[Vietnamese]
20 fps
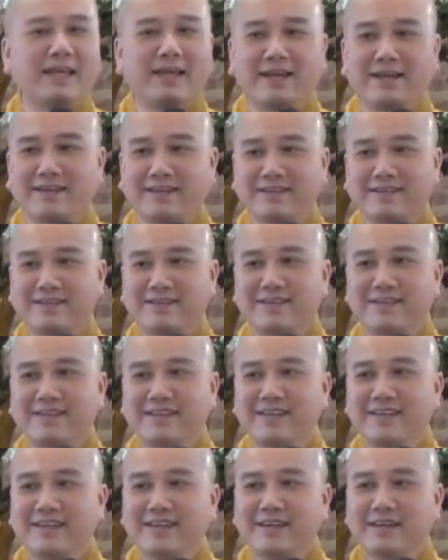nha
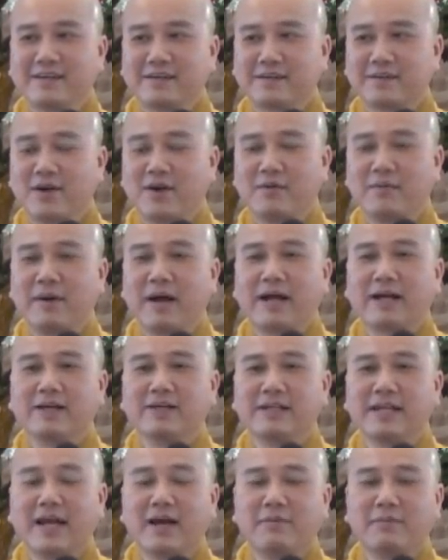còn mà
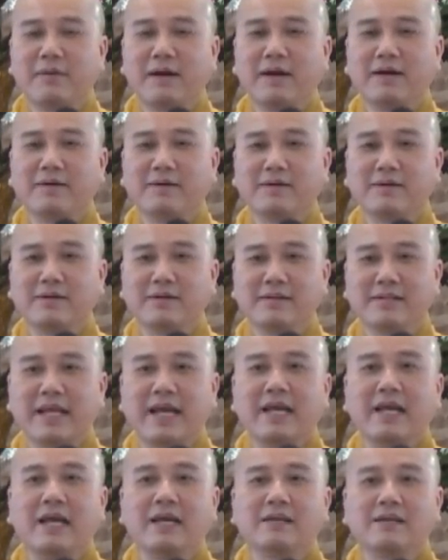người nào mà
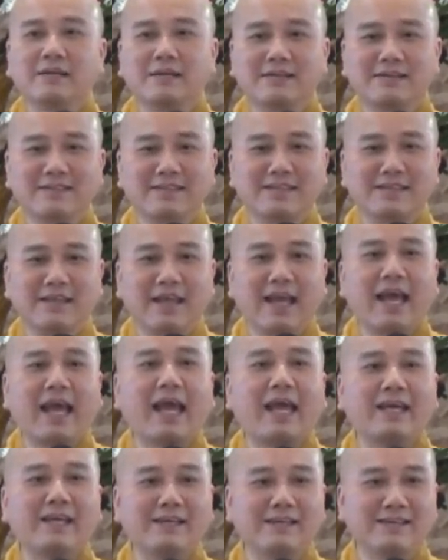diet thì
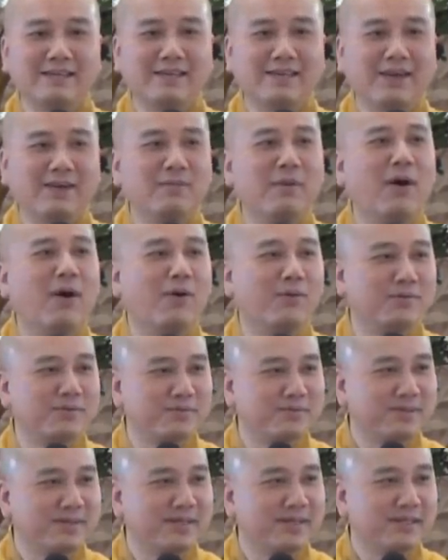hai rồi một
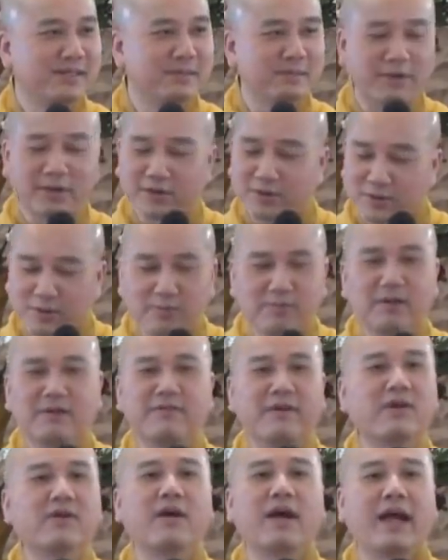nhưng mà nói chung là
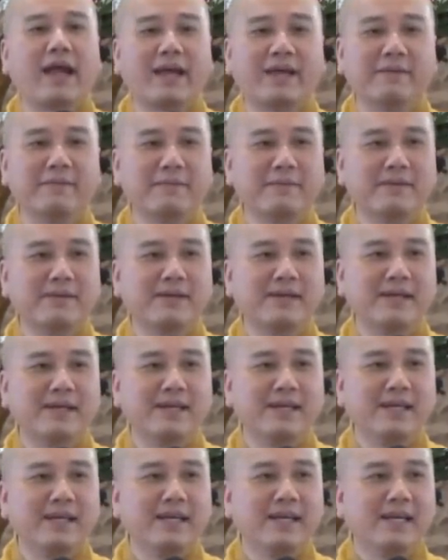phải có ăn
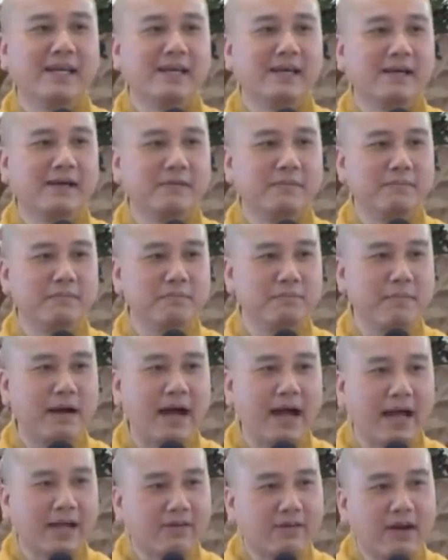
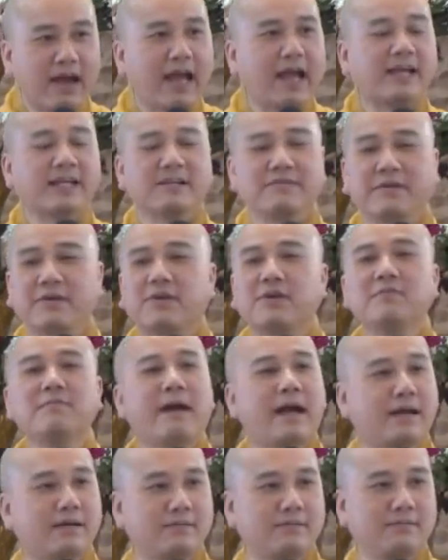mà hãy có ăn thì phải có
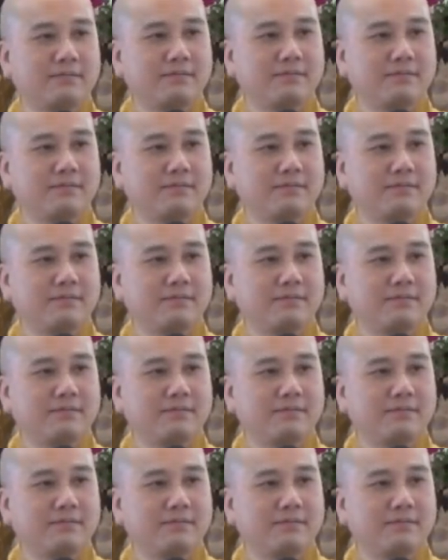mặt